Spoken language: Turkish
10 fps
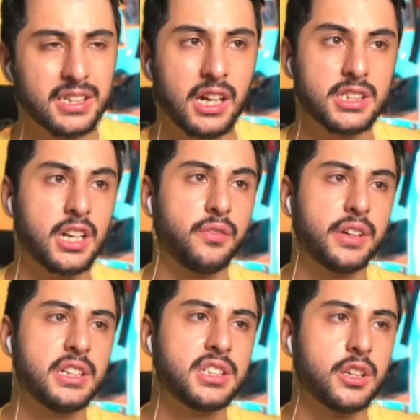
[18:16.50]
sadece
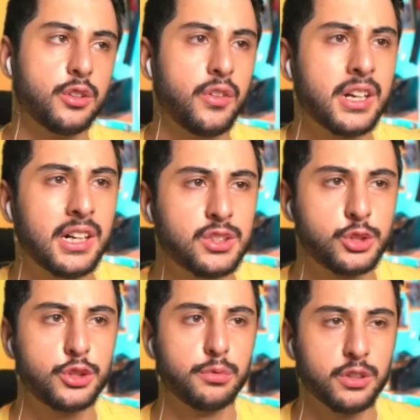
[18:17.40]
kafayı işe yarıyor ve kan
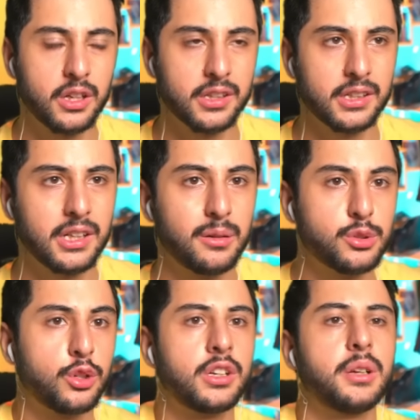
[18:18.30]
çıkıyor bunlardan ya.
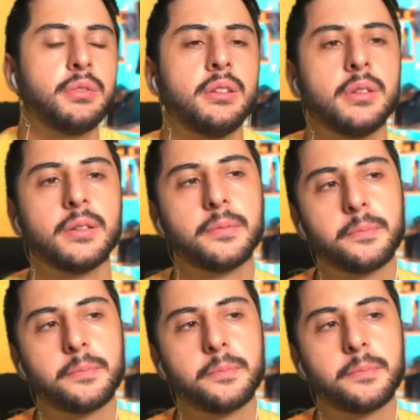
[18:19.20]
Bu çok garip değil mi?